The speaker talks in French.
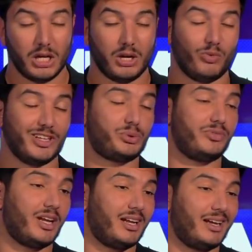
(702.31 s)
On va
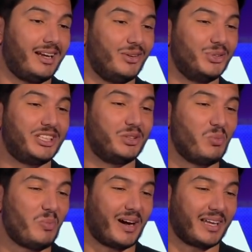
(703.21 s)
suivre la, logique de
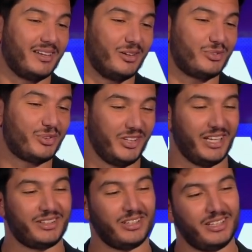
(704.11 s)
mon pari fun,
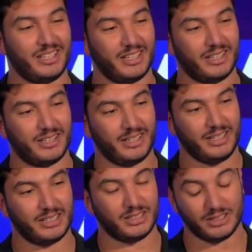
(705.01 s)
Elton, et,
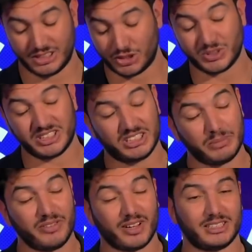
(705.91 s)
et j'ai choisi
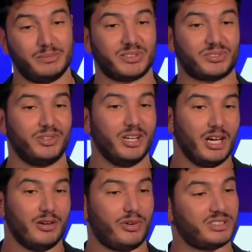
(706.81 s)
Jamie Vardy parce que
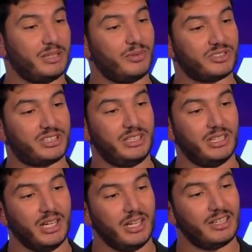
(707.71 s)
forcément, si
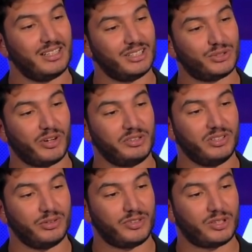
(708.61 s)
je vois
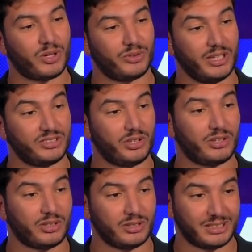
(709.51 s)
une victoire de Leicester,
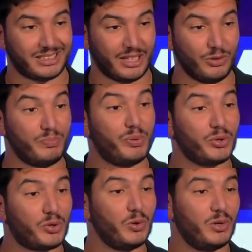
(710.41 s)
ça ne peut
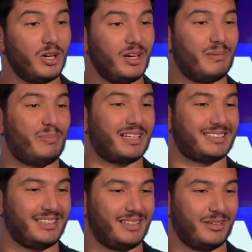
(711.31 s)
que
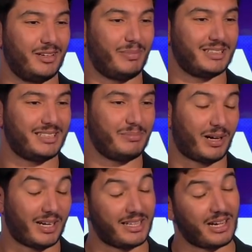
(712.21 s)
passé, euh, passé
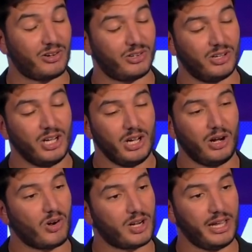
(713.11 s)
par l'attaquant euh,
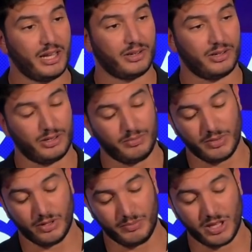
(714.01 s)
anglais, euh,
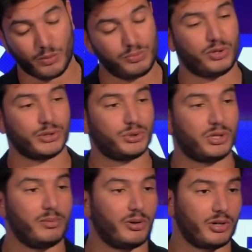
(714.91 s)
meilleur buteur du
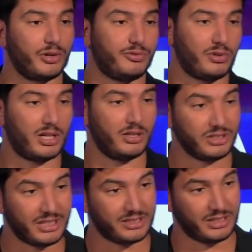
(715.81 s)
club encore une fois
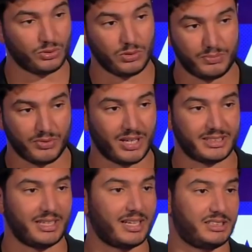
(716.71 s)
cette saison. Et puis voilà,
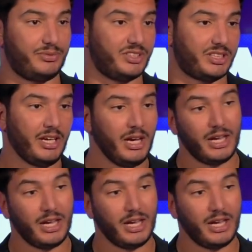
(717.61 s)
c'est l'artificier.